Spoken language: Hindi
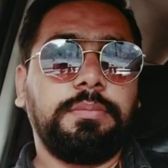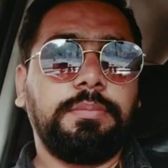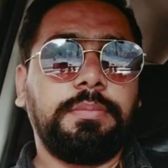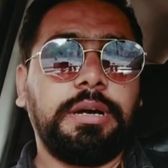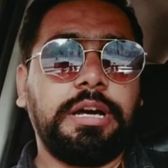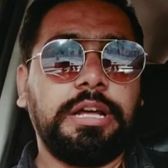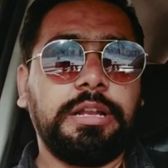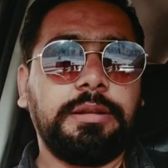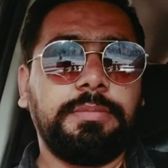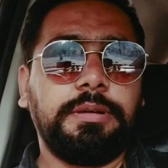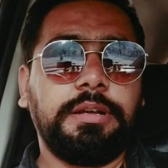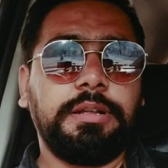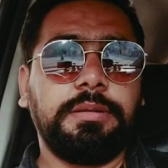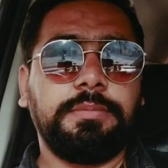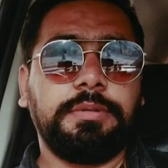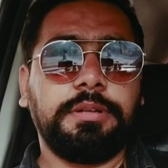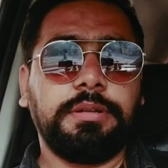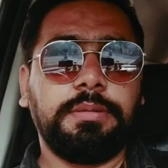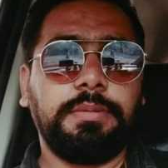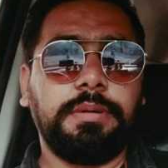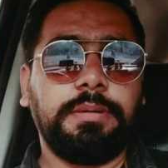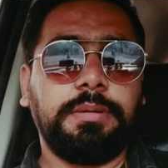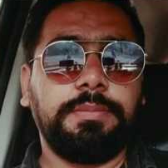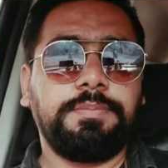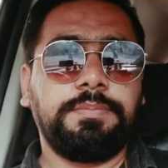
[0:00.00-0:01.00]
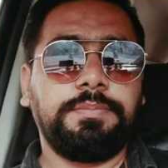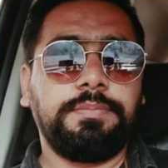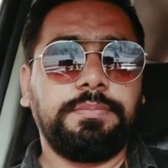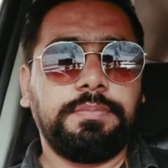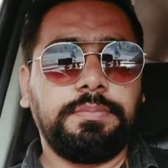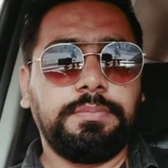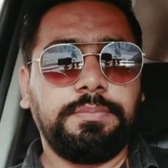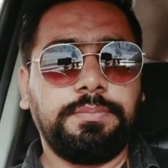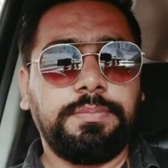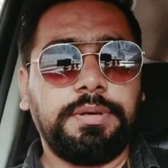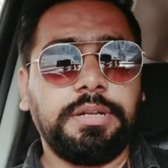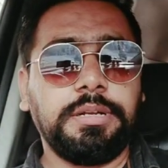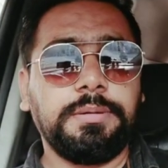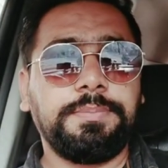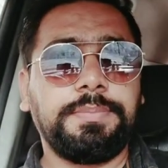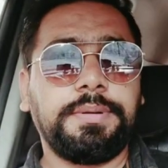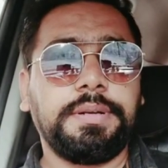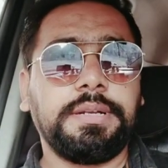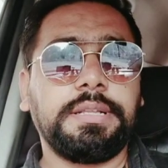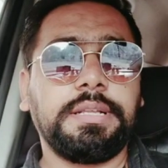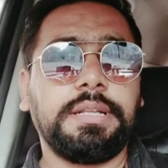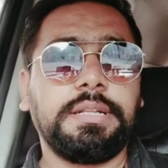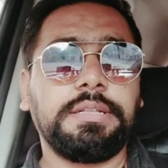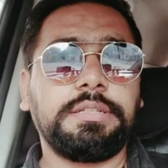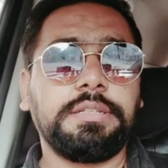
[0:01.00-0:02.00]
बार बार मतलब बंद
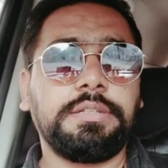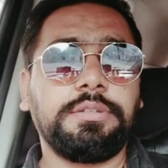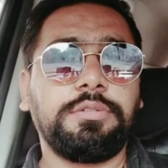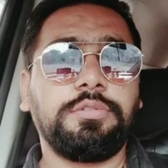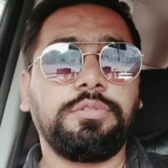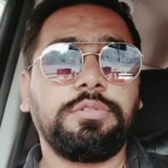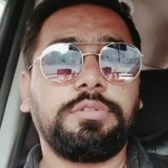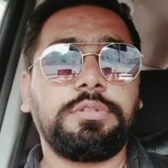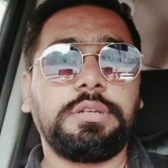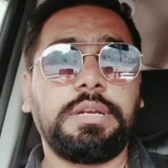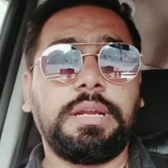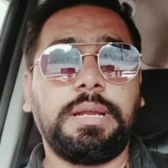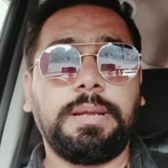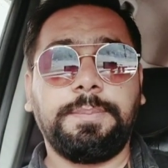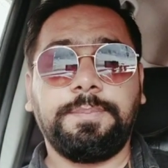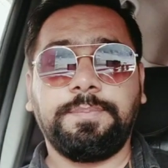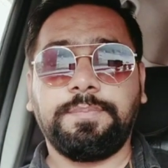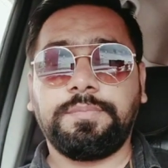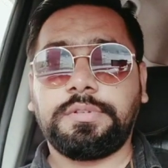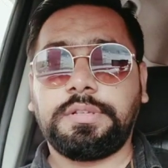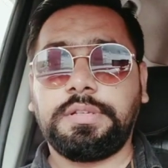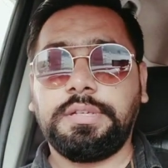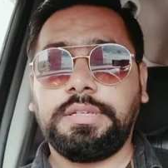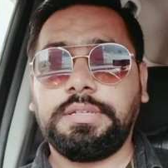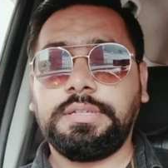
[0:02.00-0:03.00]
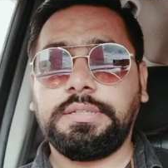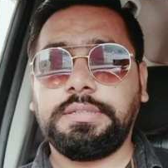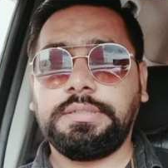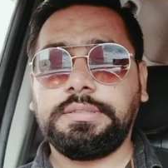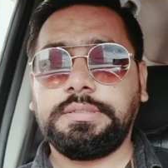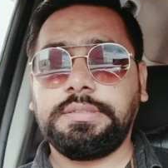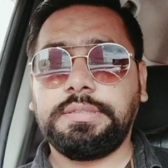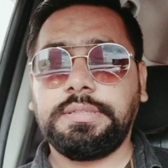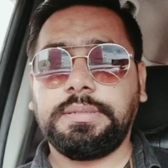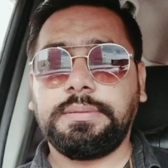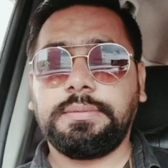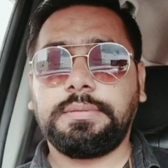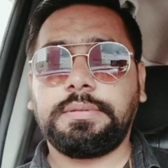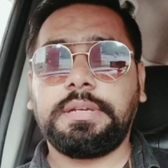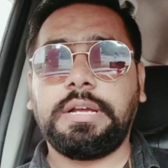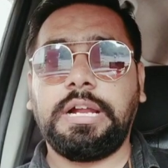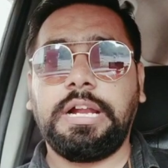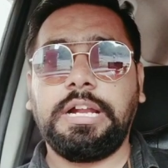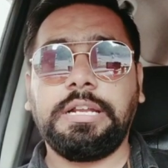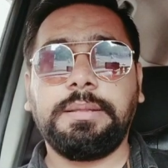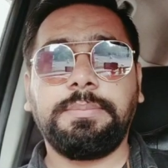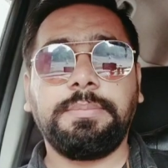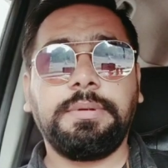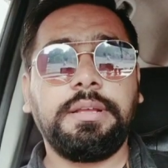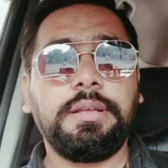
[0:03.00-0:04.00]
पड़ जाती है दूसरा कि
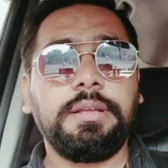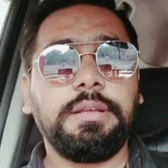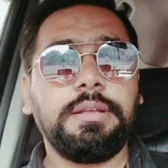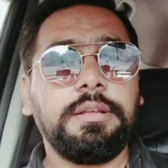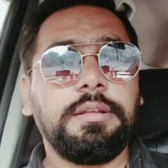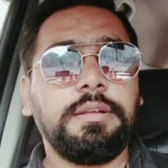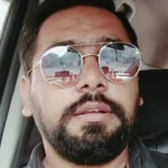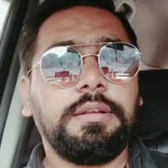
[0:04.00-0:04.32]
गाड़ी में